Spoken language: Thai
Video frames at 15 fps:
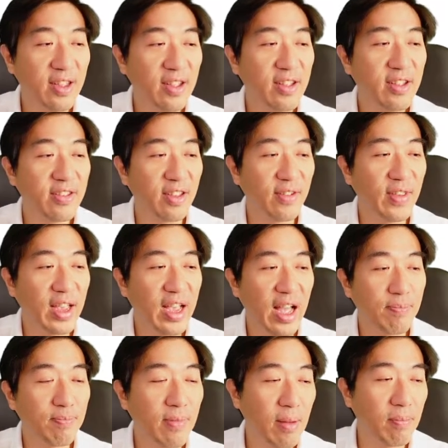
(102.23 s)
ใช่ไหมครับ
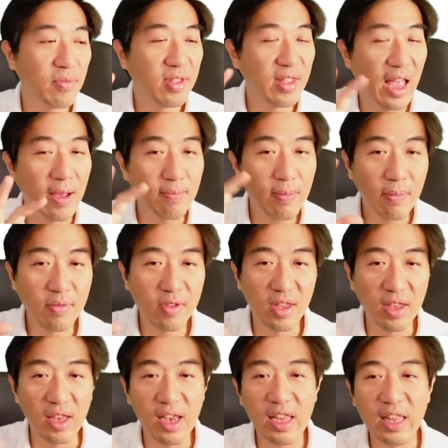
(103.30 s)
ปรับแสงปรับสี
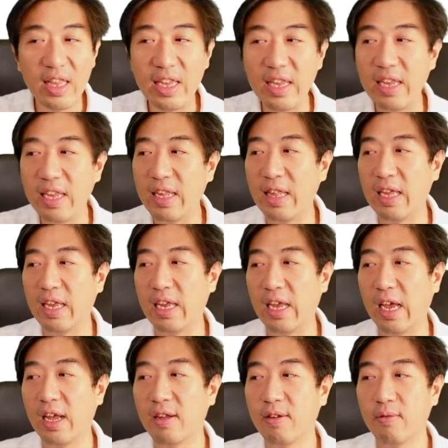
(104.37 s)
ให้ดีอะไรเงี้
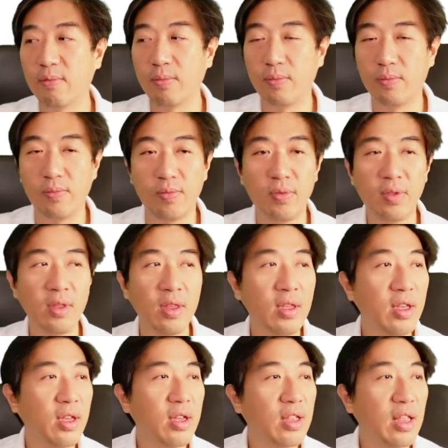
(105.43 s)
ย
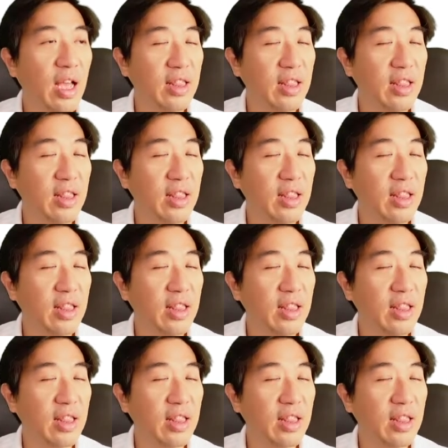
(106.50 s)
ถ้าเนี้